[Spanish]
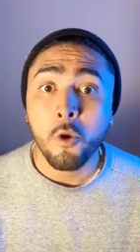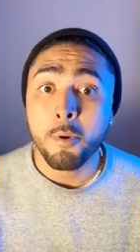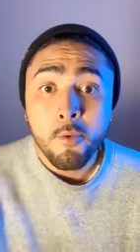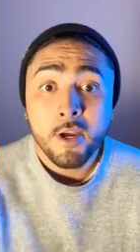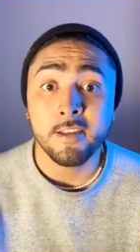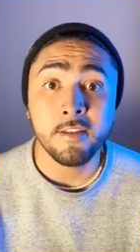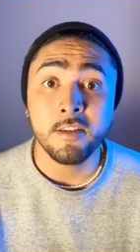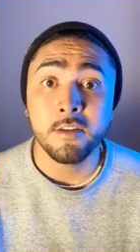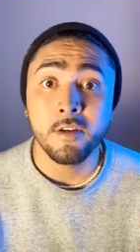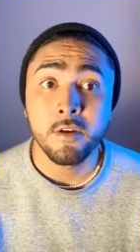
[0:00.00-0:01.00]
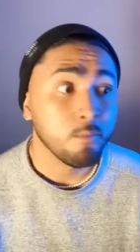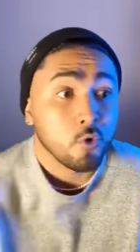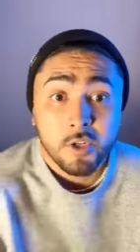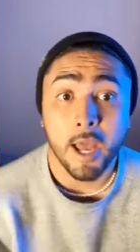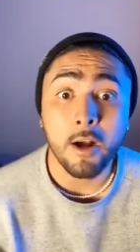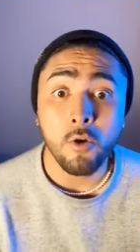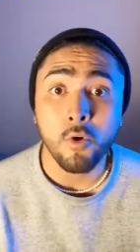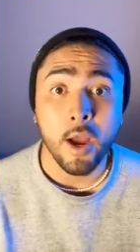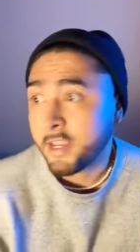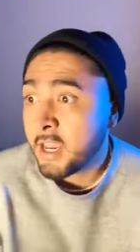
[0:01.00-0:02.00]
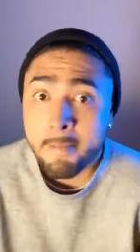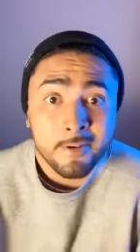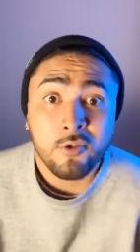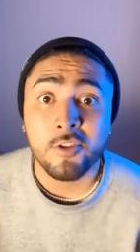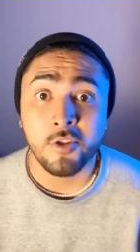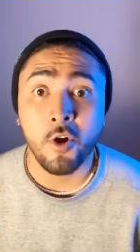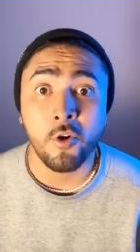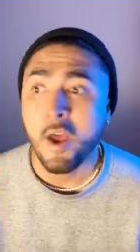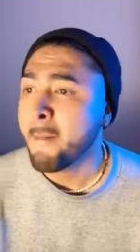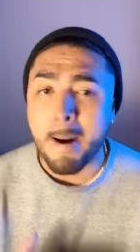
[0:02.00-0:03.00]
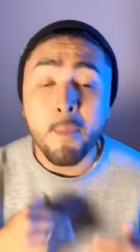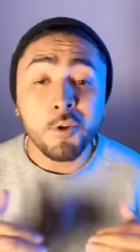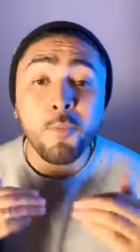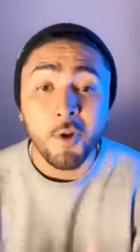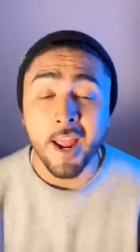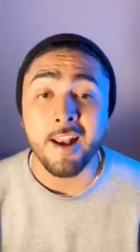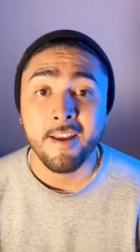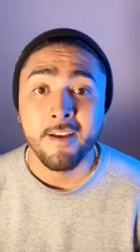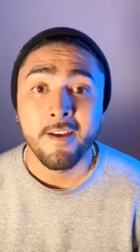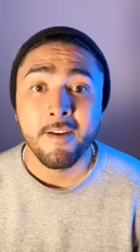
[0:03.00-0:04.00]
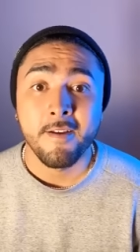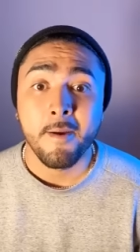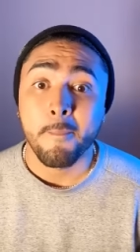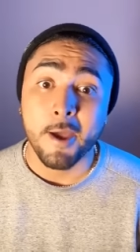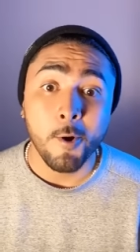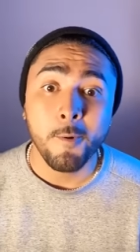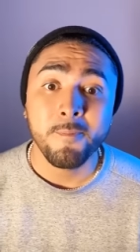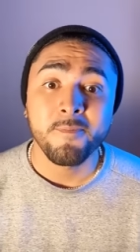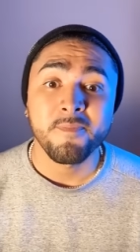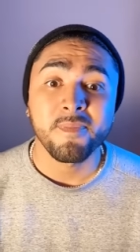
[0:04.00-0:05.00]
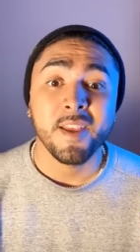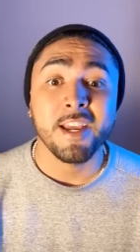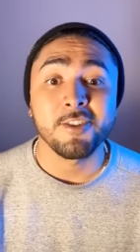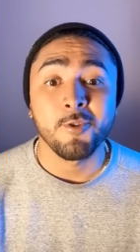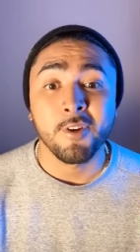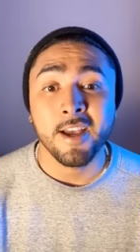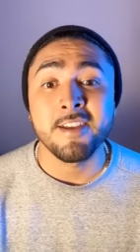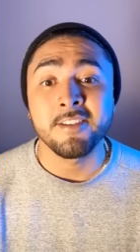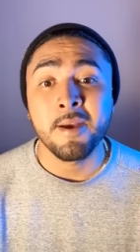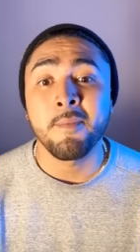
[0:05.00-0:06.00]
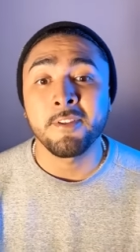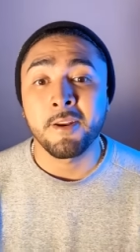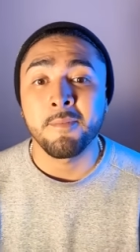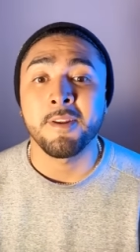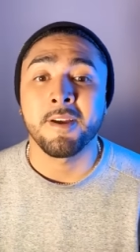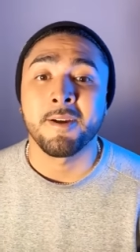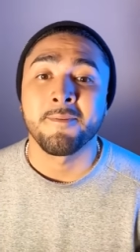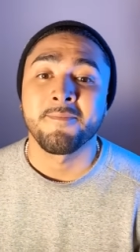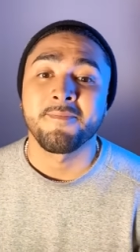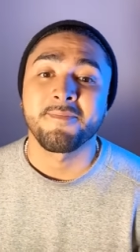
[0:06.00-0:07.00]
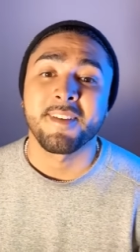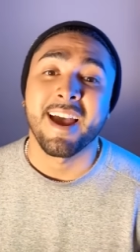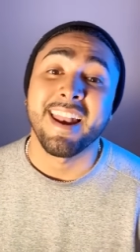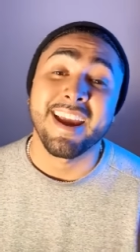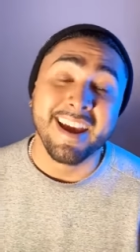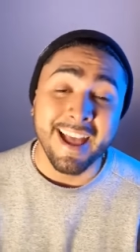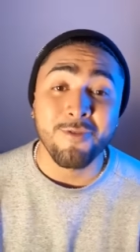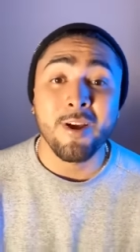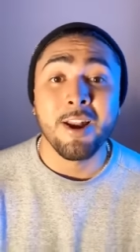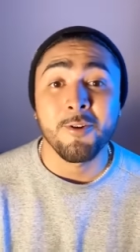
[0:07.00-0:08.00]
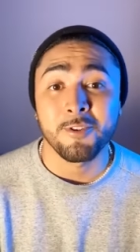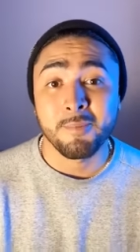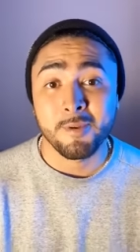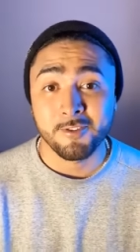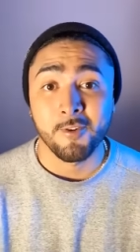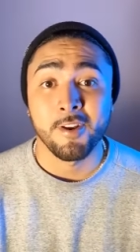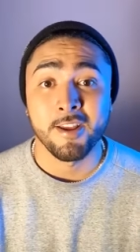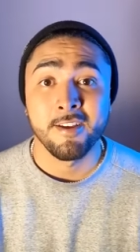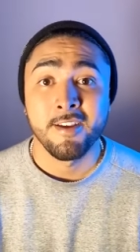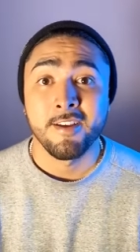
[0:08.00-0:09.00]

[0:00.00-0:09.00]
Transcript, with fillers: lo primero que haces es buscarlo, hay que llamar su atención, vamos por él. Pero esto casi siempre termina alejando a la otra persona.